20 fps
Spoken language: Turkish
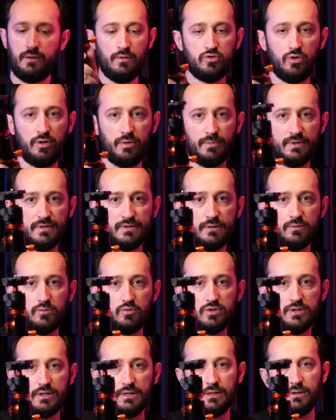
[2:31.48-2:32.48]
şöyle masanın
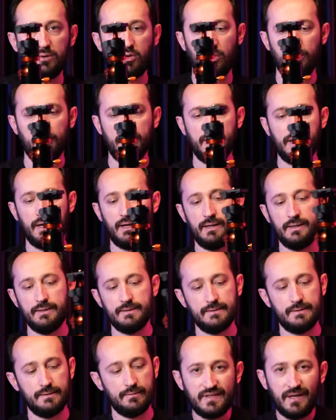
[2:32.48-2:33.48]
üzerine komple
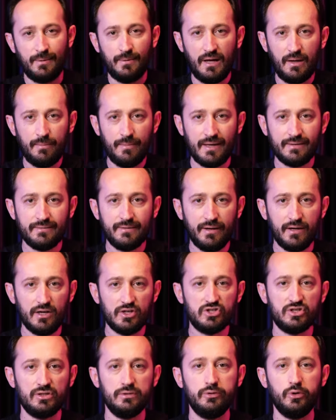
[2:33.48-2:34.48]
yerleşsin. Tamamen de
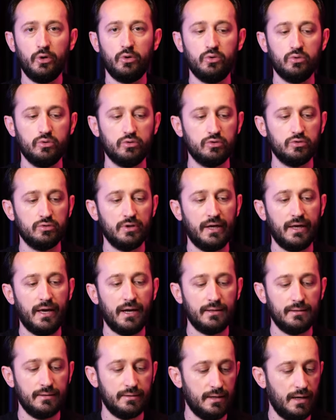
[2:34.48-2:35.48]
açılıyor ürünün
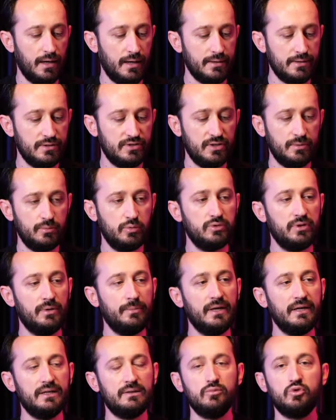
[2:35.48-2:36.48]
ayakları ayrıca. Bunu
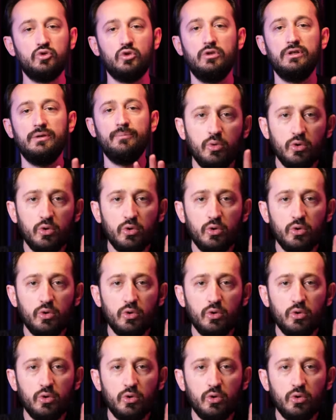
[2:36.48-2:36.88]
da belirtmiş olayım.